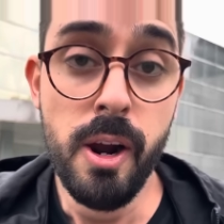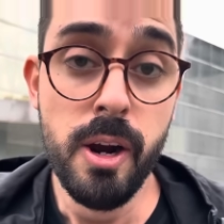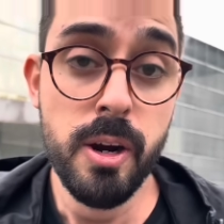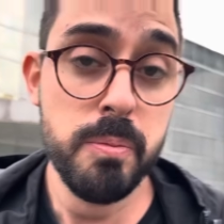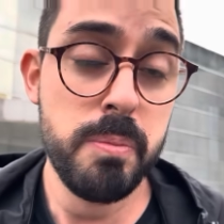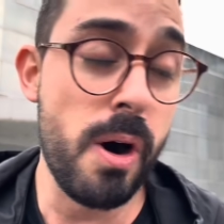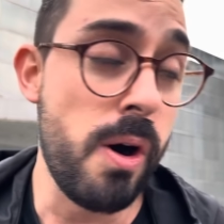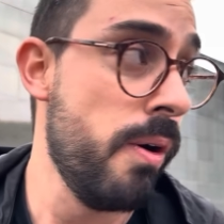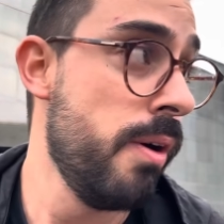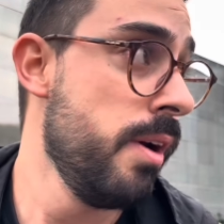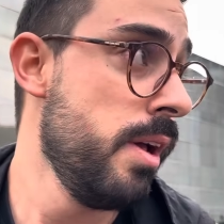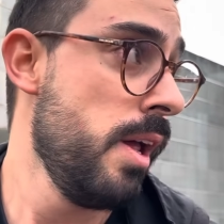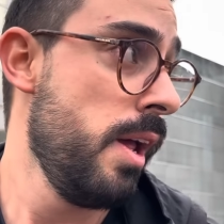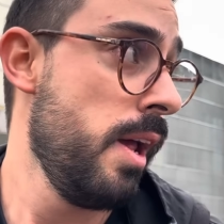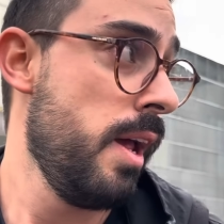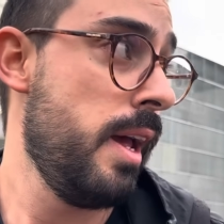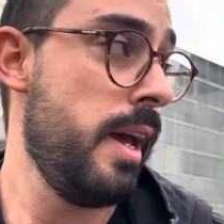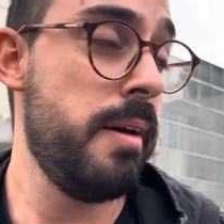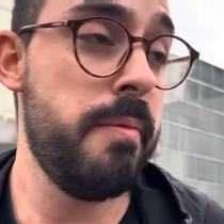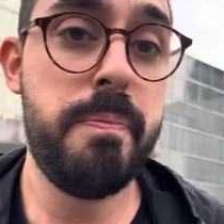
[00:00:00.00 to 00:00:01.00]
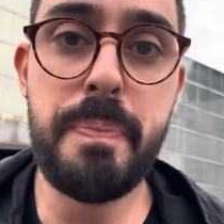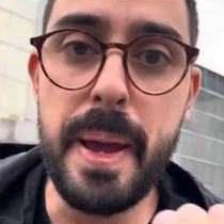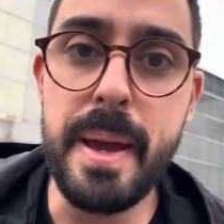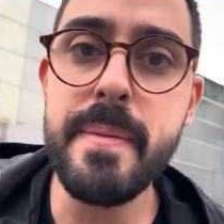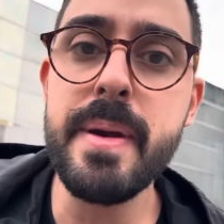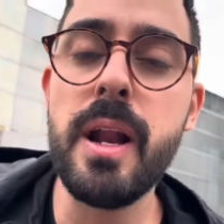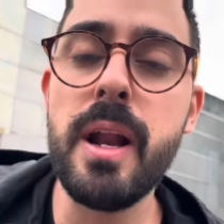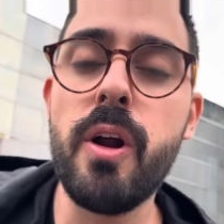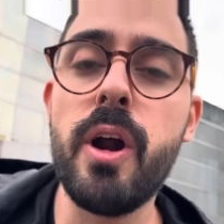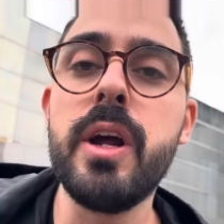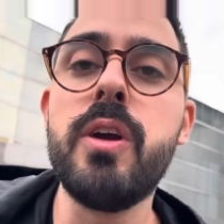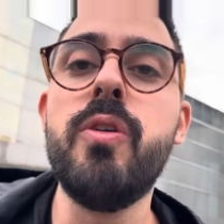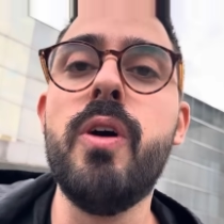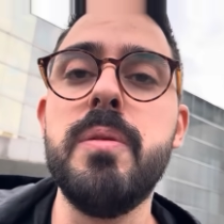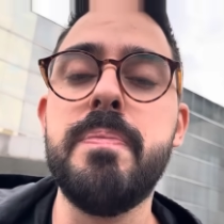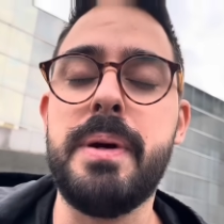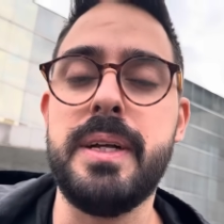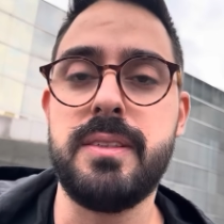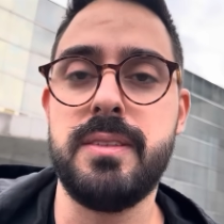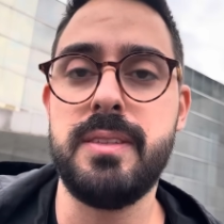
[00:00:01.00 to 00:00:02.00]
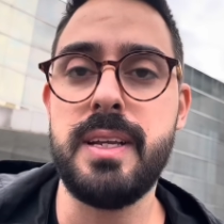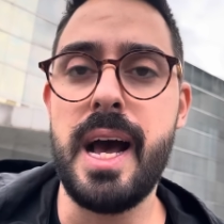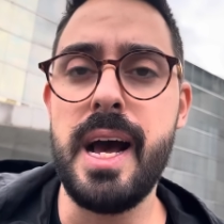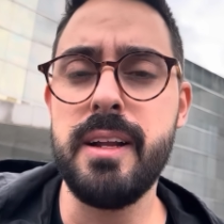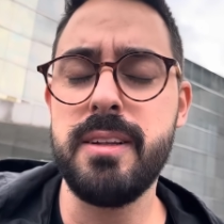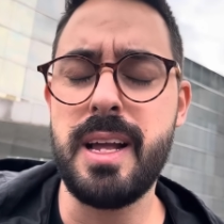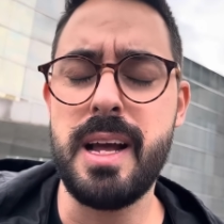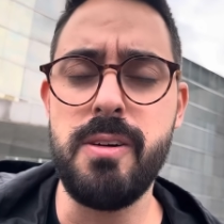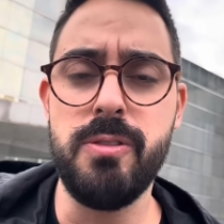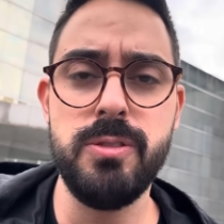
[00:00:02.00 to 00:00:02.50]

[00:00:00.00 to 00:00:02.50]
Bom, bem melhor que o ano passado, tá?